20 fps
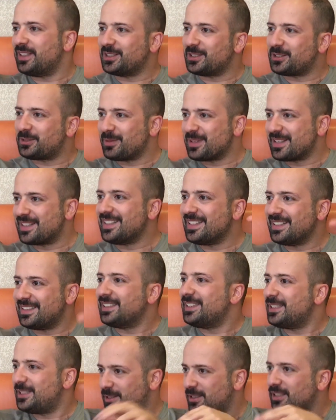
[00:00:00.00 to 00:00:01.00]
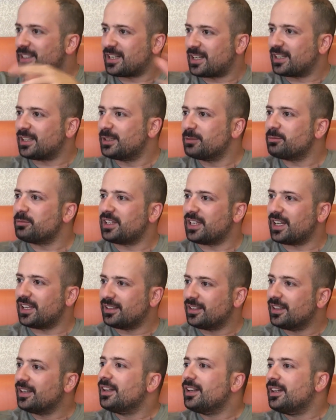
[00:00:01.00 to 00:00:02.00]
yarışması izle yakaladın mı yani,
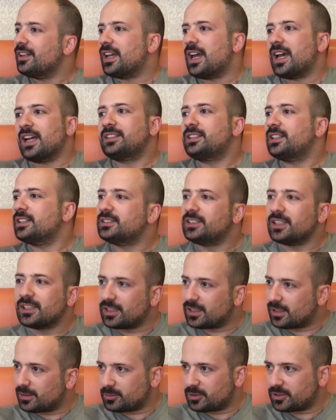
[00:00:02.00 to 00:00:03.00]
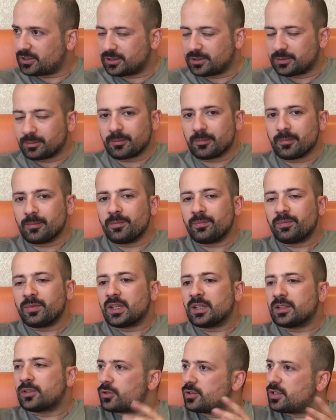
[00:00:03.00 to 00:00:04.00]
kendini? Evet, evet. Herkes yakalamıştır.
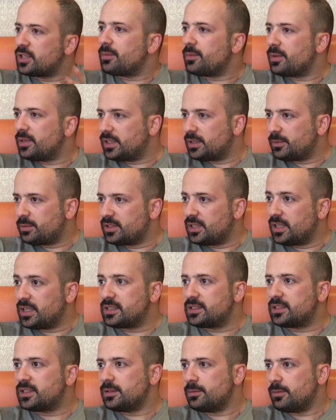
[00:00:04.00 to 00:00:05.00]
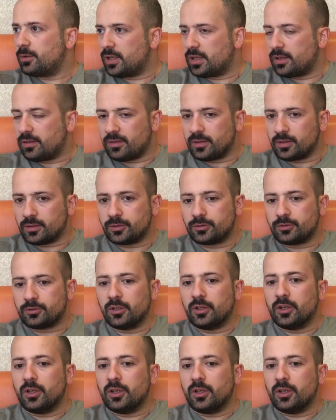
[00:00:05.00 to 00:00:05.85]
Sosyal medyaya biz gereksiz bir önem veriyoruz.